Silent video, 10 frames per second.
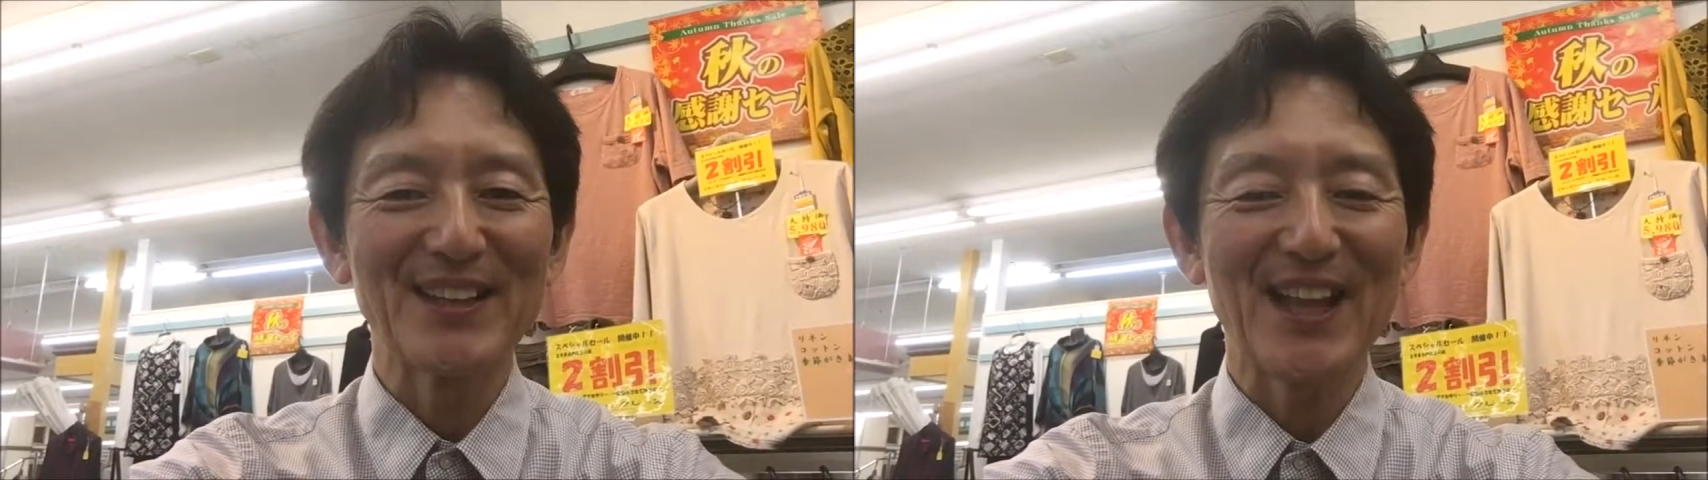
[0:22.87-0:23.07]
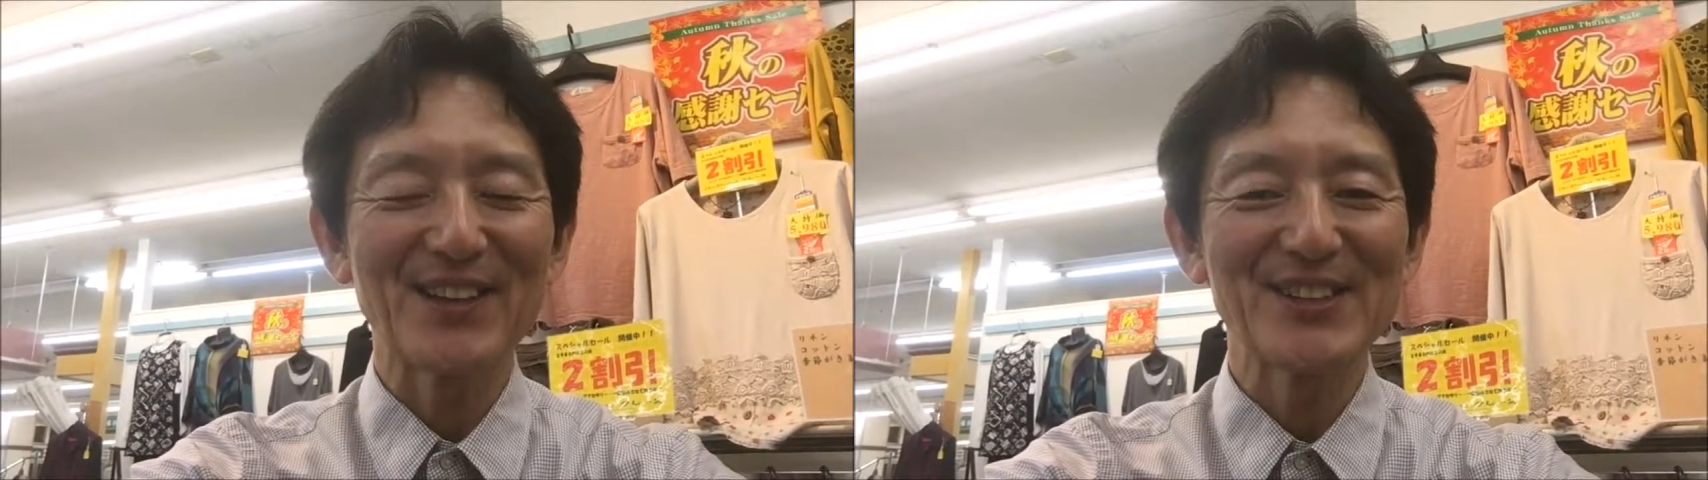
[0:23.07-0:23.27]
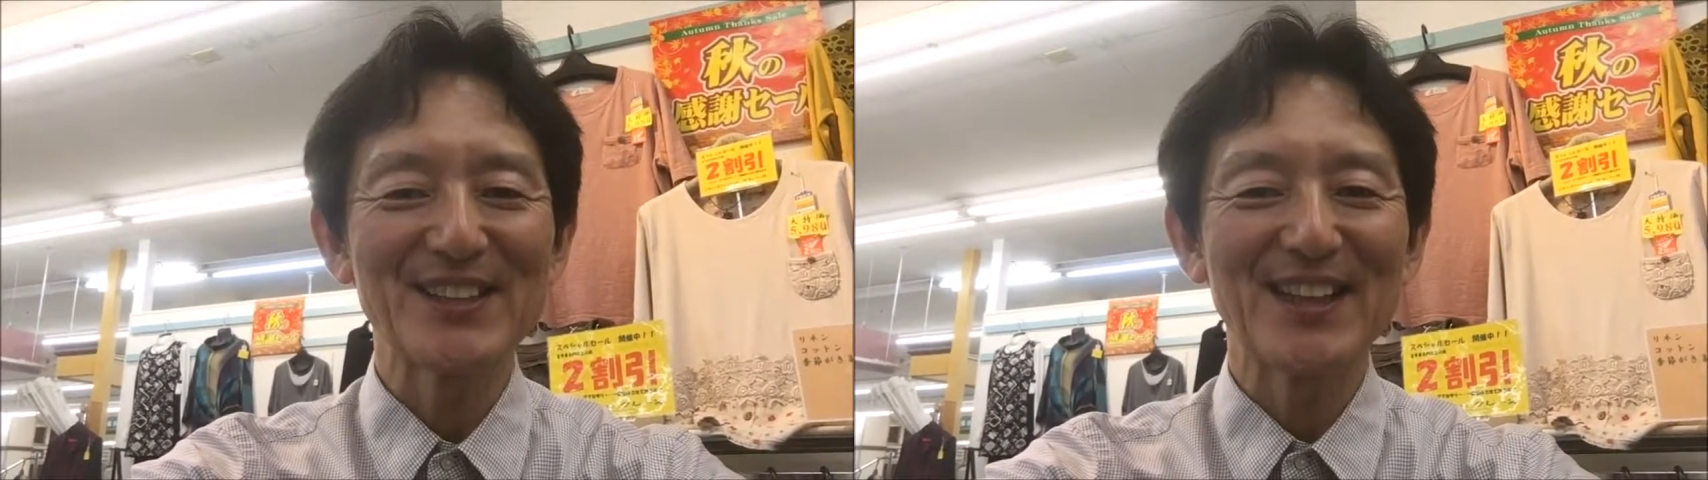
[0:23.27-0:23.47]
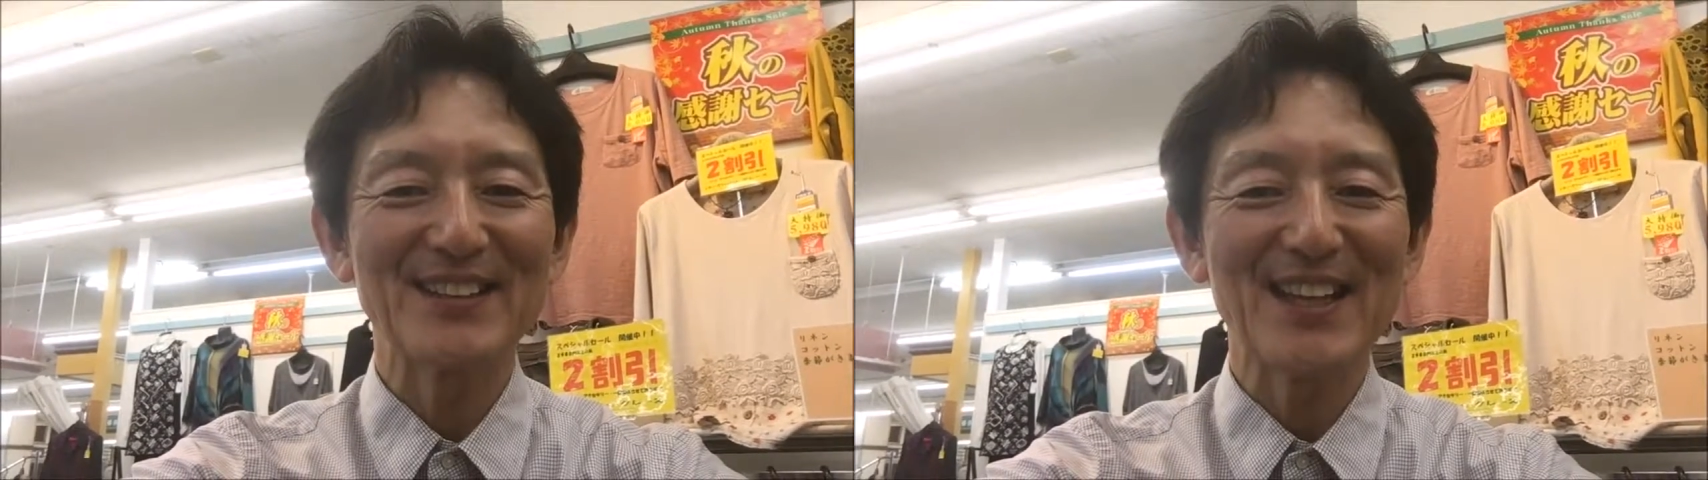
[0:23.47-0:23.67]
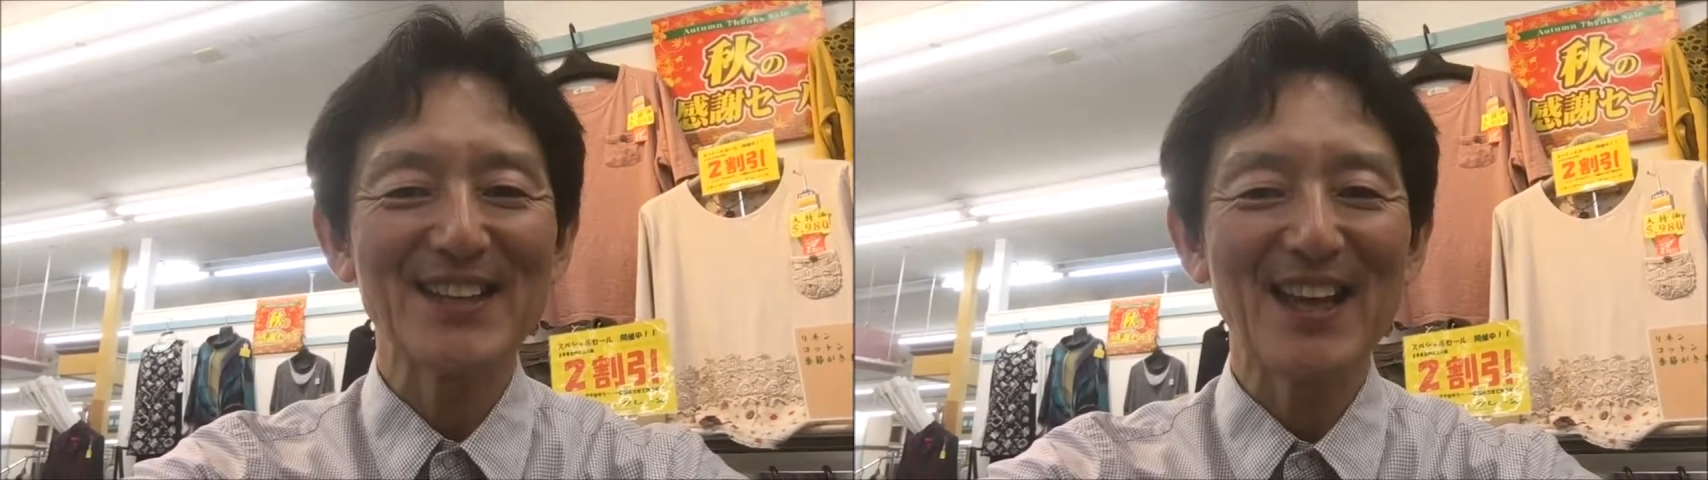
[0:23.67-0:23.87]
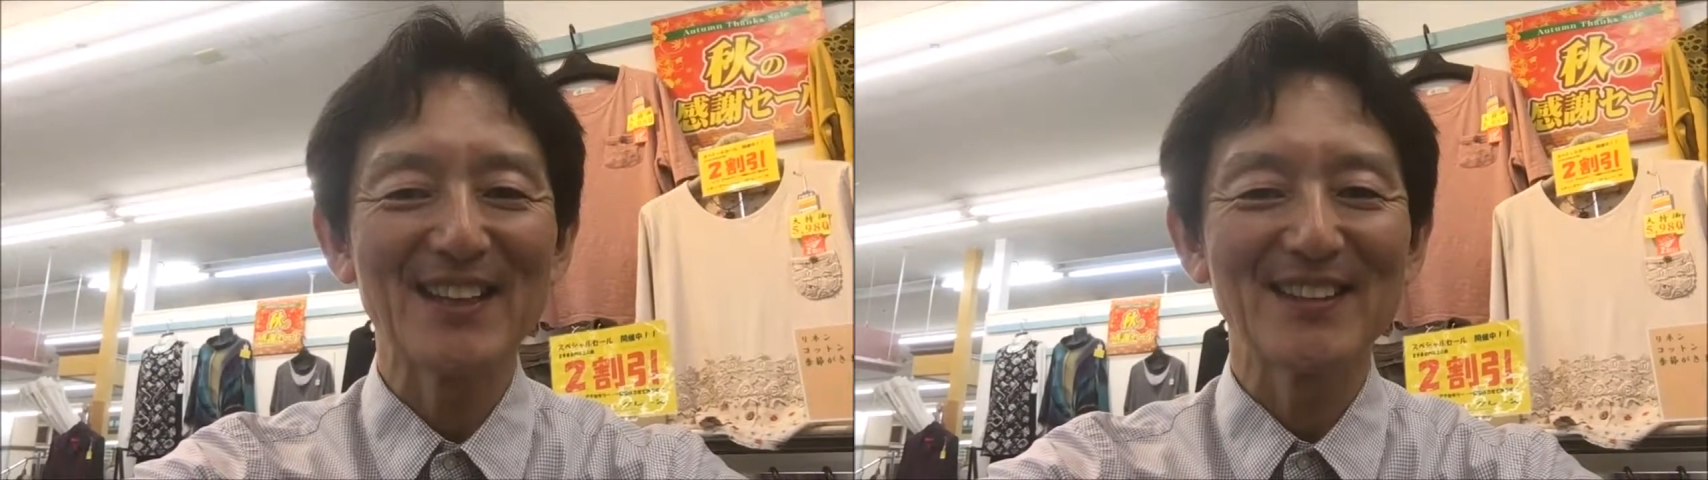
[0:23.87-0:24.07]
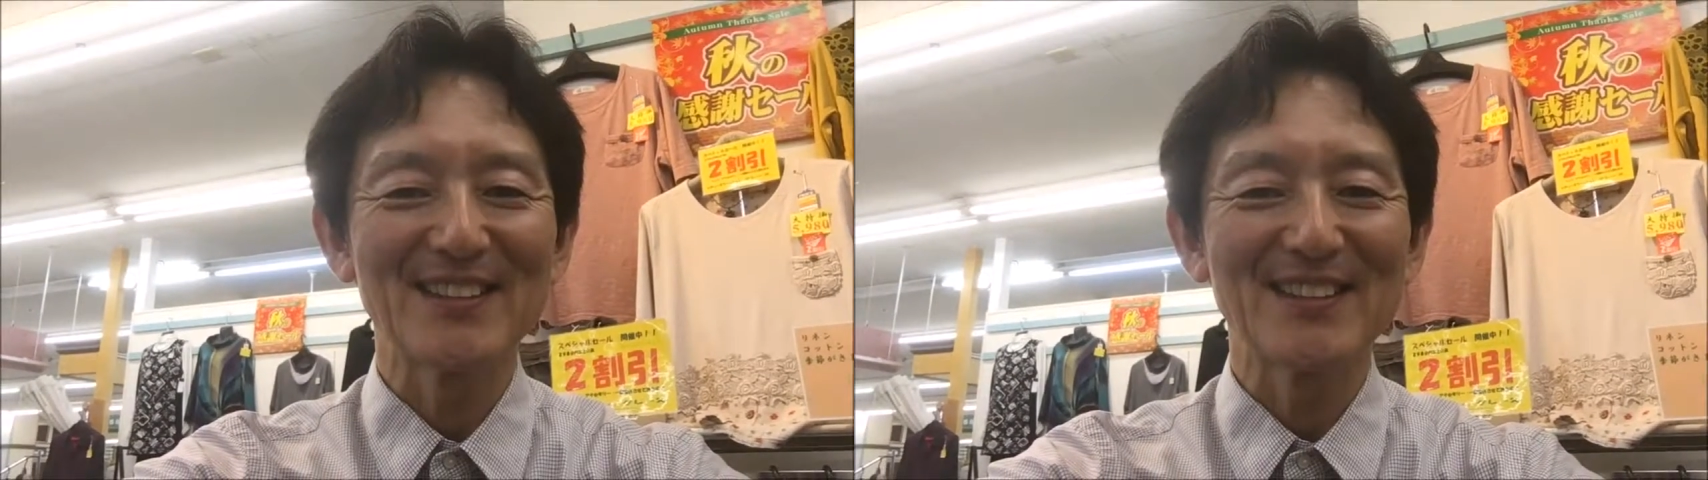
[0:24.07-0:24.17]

に楽しんでください